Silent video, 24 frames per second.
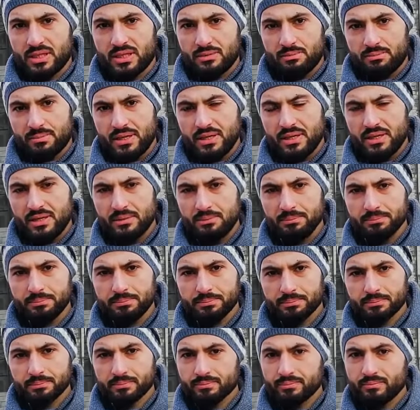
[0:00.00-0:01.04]
ملم
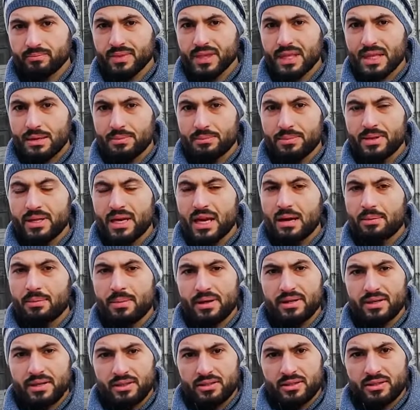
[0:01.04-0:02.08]
بها
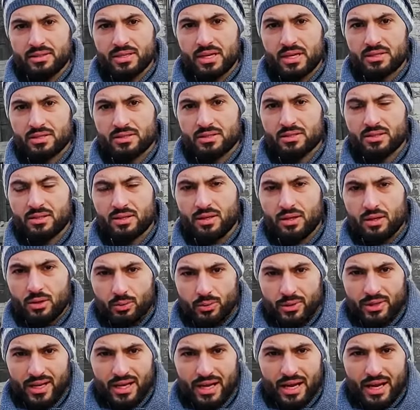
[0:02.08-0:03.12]
مانع اهتزاز
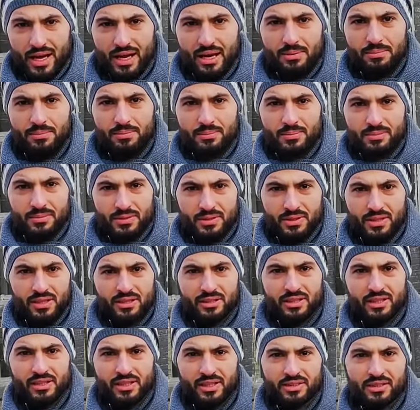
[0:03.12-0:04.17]
وهي اهم
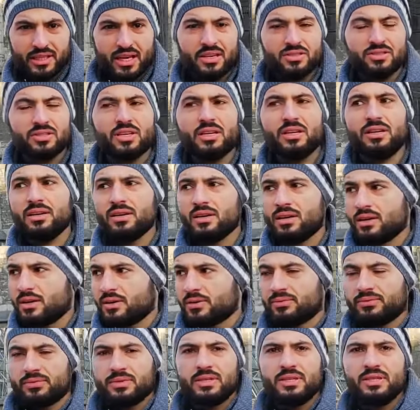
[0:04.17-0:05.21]
نقطه نحتاجها
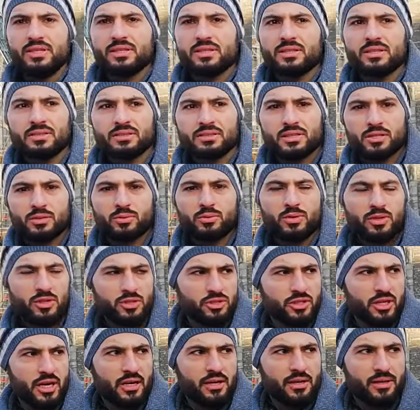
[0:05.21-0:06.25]
في تصوير
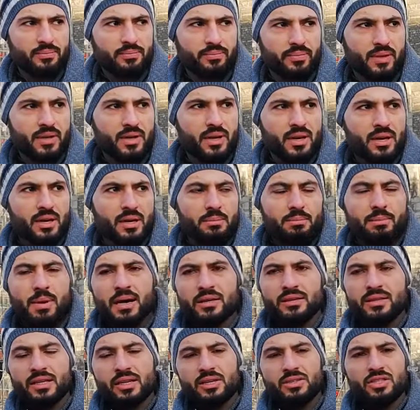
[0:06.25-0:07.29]
الشارع ما
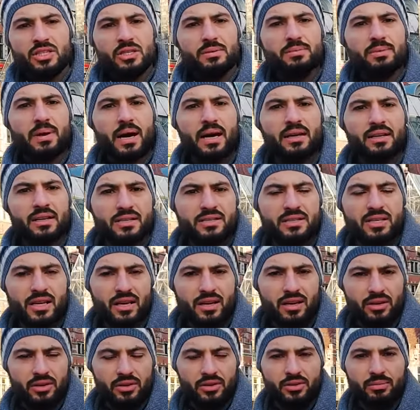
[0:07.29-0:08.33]
اقدر اجيب
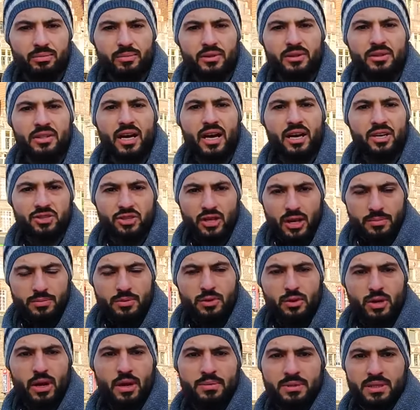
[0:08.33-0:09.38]
عدسه 18
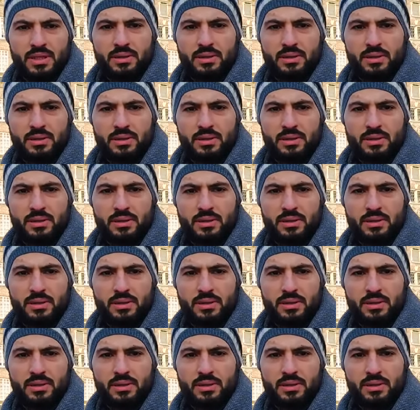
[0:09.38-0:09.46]
55